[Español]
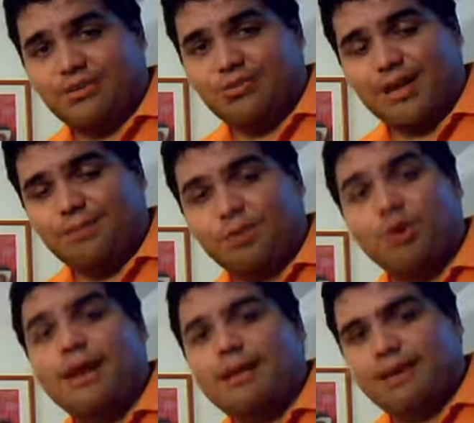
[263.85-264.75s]
no hay
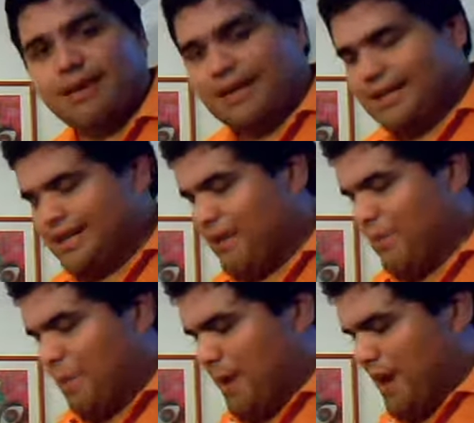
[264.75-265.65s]
problema,
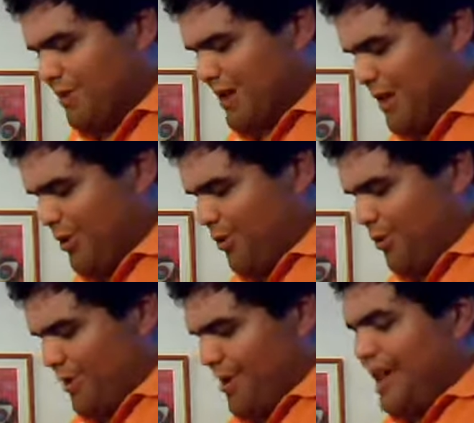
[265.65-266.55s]
digamos, para abrirlo
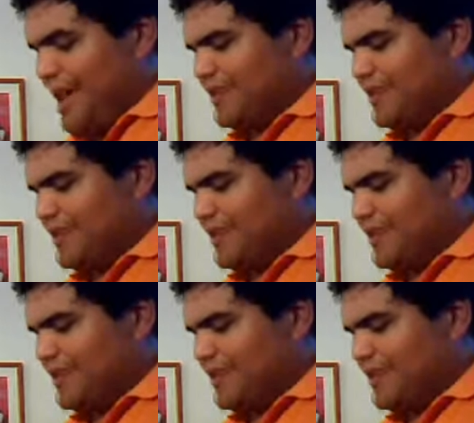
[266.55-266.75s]
hoy.